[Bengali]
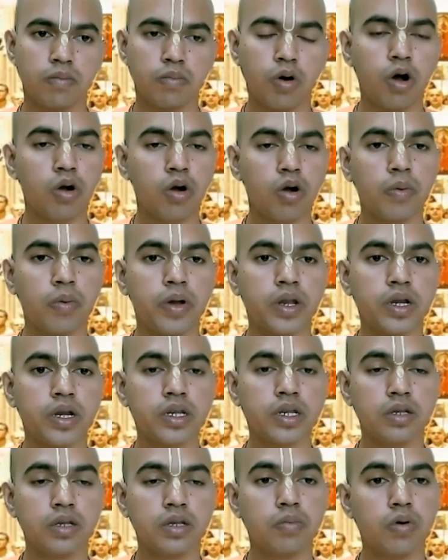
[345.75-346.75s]
ভগবানের
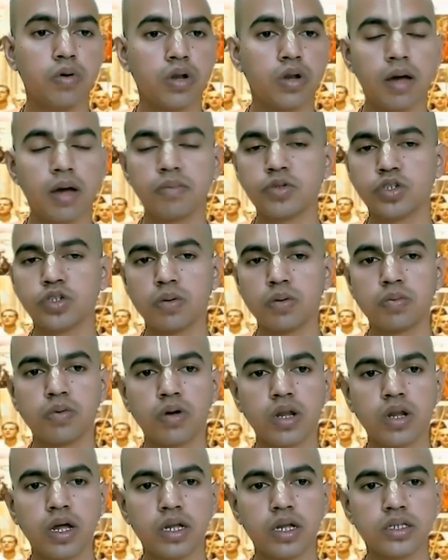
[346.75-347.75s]
দিব্য নাম জপ
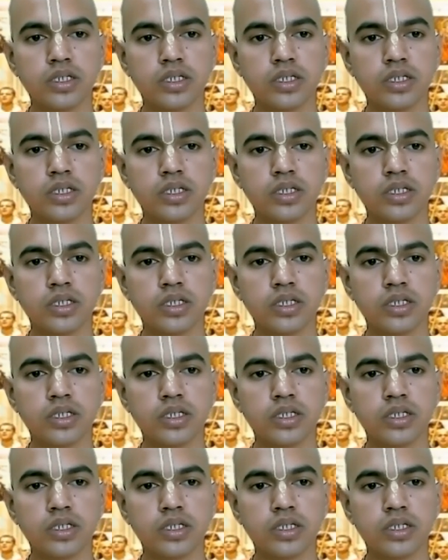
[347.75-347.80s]
করা